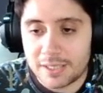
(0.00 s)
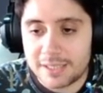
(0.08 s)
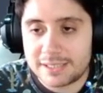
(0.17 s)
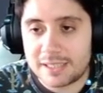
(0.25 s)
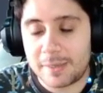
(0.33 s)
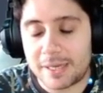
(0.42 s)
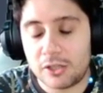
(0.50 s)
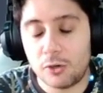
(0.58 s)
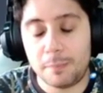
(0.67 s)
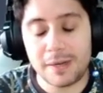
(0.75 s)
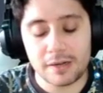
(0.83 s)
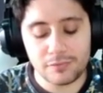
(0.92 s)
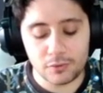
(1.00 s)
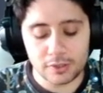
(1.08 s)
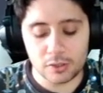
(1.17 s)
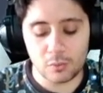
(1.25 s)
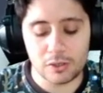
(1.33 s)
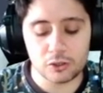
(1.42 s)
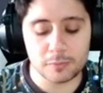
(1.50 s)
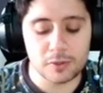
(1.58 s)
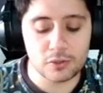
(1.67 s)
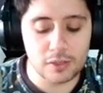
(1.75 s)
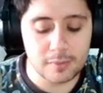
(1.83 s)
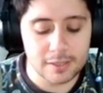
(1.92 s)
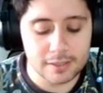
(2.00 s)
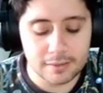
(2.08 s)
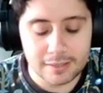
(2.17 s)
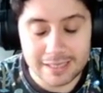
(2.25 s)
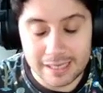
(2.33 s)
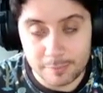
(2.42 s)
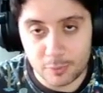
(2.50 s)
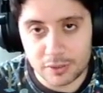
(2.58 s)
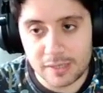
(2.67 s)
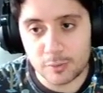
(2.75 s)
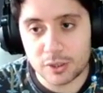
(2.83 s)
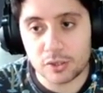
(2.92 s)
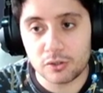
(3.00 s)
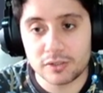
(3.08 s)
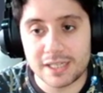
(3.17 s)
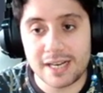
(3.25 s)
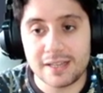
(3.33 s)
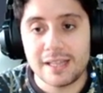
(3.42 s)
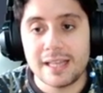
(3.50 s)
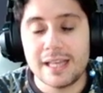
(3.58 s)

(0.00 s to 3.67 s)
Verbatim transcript: este pequeño párrafo en el cual nos mencionaban qué podíamos encontrar.